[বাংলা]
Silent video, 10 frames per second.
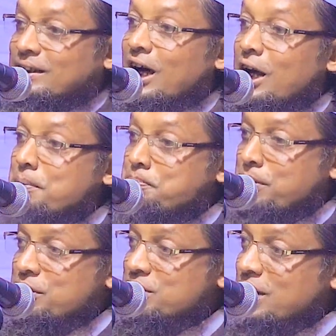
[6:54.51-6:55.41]
তারেক
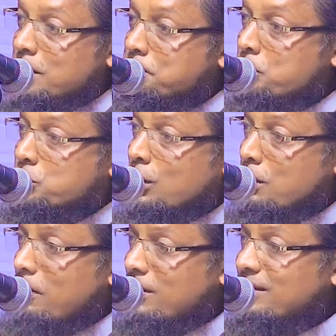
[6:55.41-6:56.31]
বিন জিয়াদ
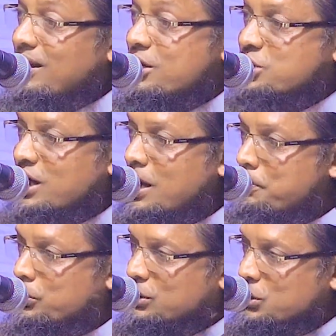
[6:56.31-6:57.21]
মুসলমানদের
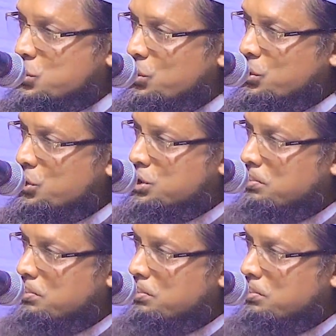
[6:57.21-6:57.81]
সেনাপতি সৈন্য